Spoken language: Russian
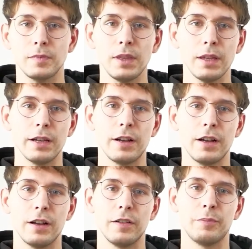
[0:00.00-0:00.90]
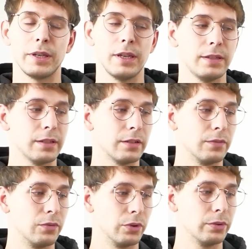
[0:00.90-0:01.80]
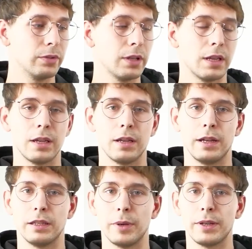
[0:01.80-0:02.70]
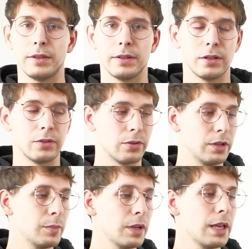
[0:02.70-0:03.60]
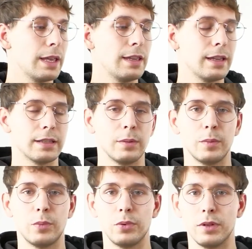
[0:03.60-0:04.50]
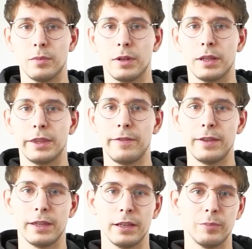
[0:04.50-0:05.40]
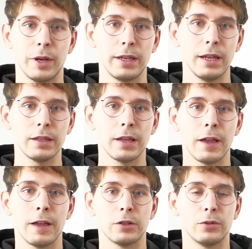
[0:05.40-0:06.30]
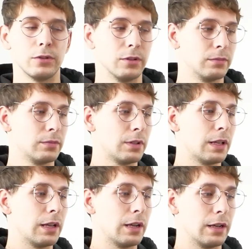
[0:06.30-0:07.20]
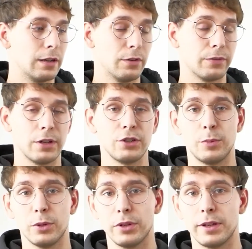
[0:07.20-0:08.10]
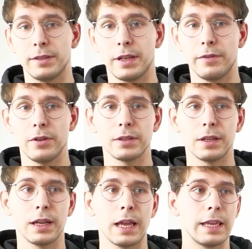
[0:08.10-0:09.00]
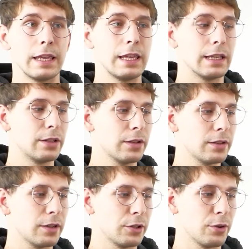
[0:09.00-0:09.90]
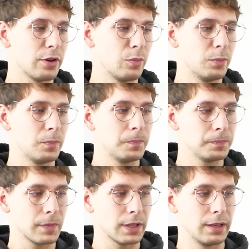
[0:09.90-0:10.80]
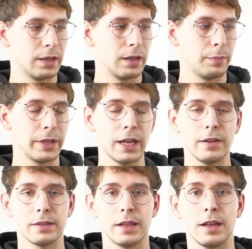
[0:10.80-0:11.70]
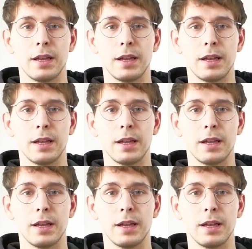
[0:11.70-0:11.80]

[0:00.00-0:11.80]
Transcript: э, а, в пакетик воду, этот пакетик закроем, и если мы будем давить на этот пакет, то э, он в конечном итоге разорвется, и дырка, которая э, появится,